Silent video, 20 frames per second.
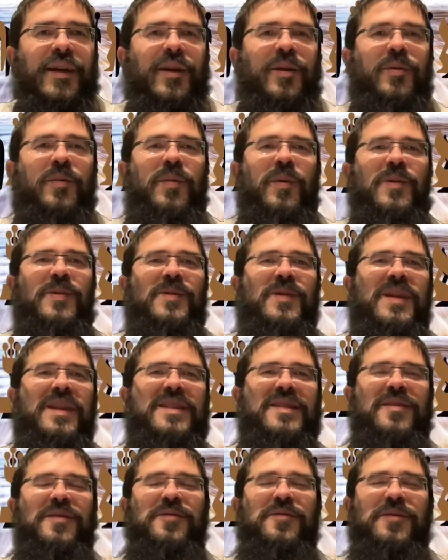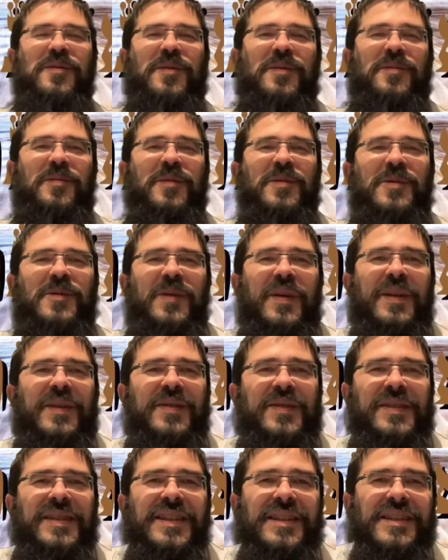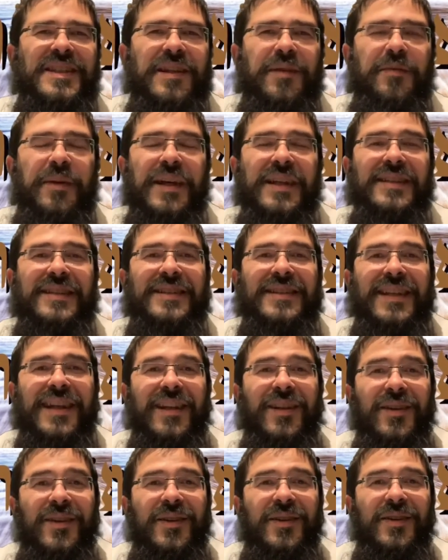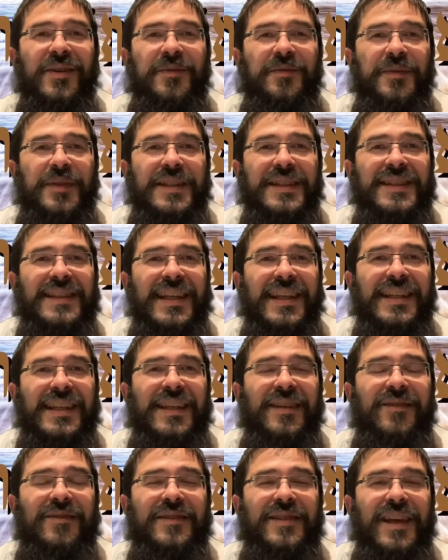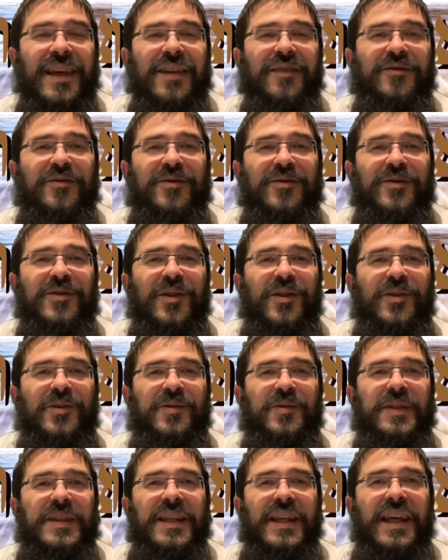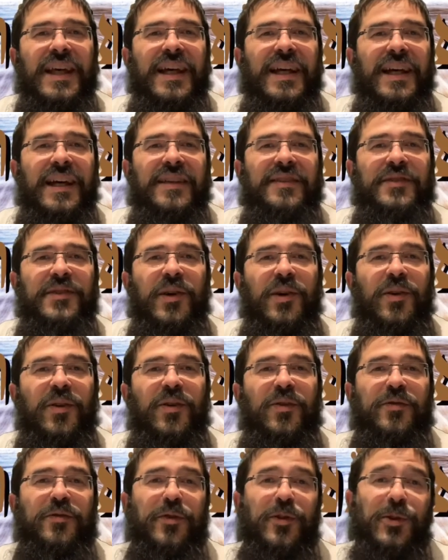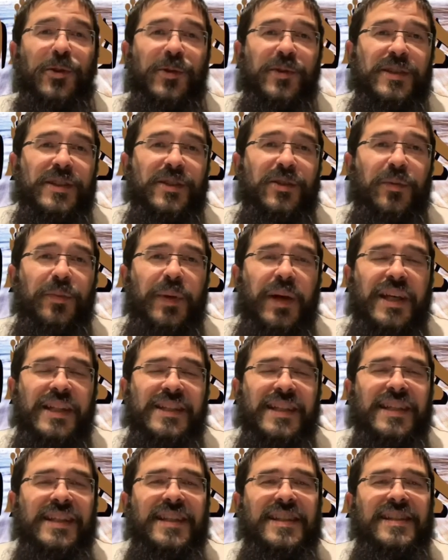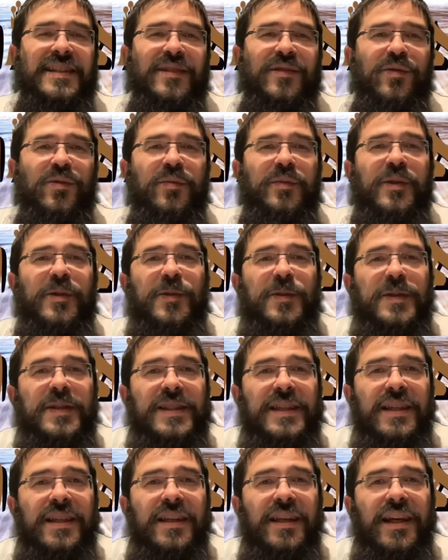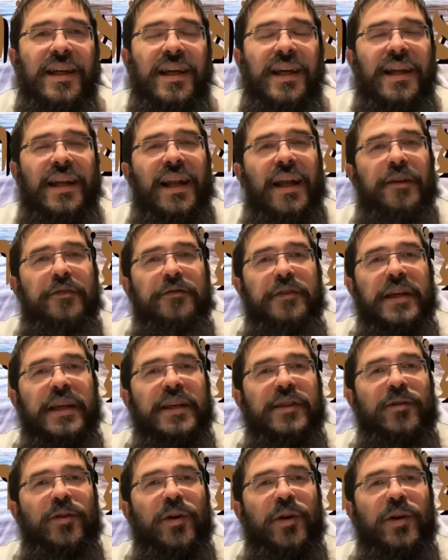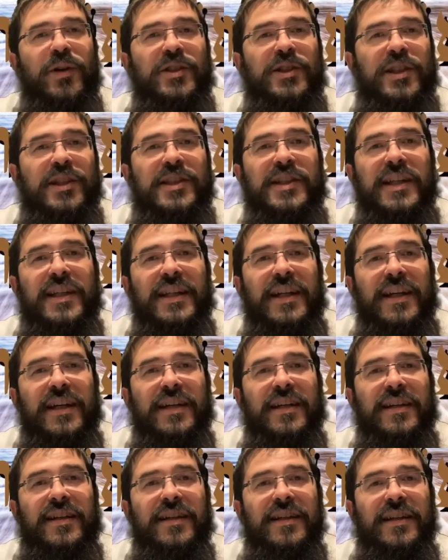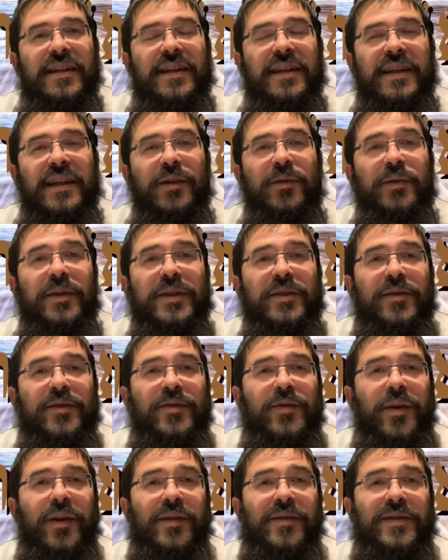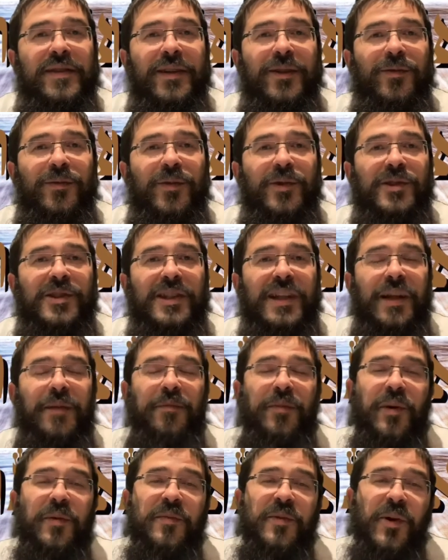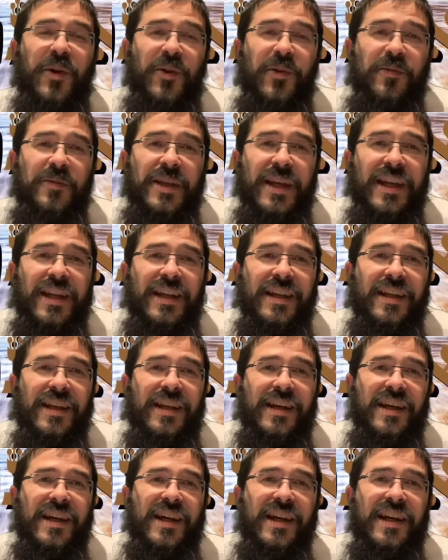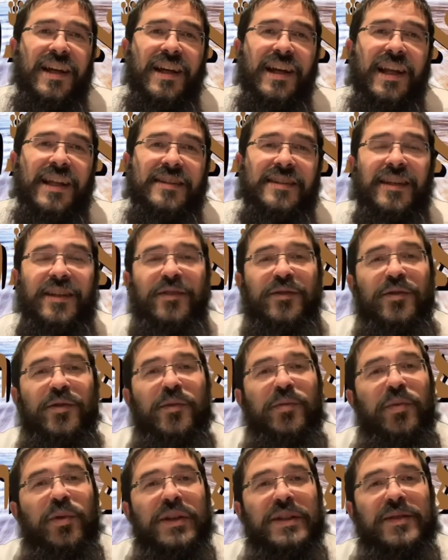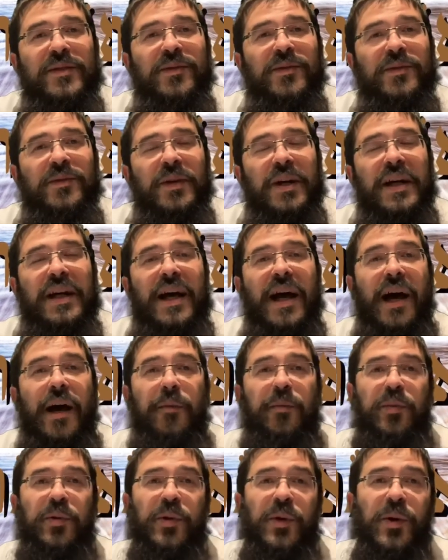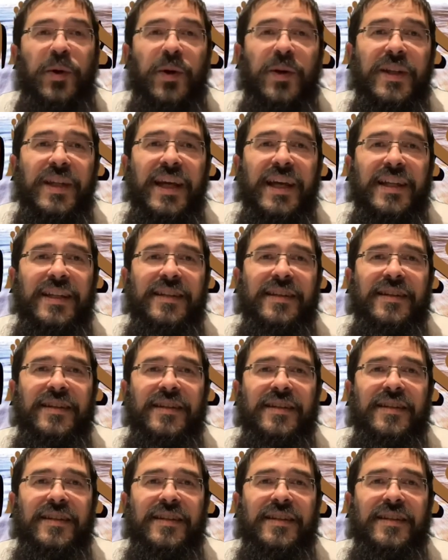Bonjour les enfants, bonjour à tous et Shabbat Shalom. Ça y est, nous arrivons aujourd'hui dans le vendredi de Parashat Azinu, mais aussi la veille de Rosh Hashanah. Et oui, ce soir, nous allons manger la pomme dans le miel, la tête de poisson, un peu de grenade.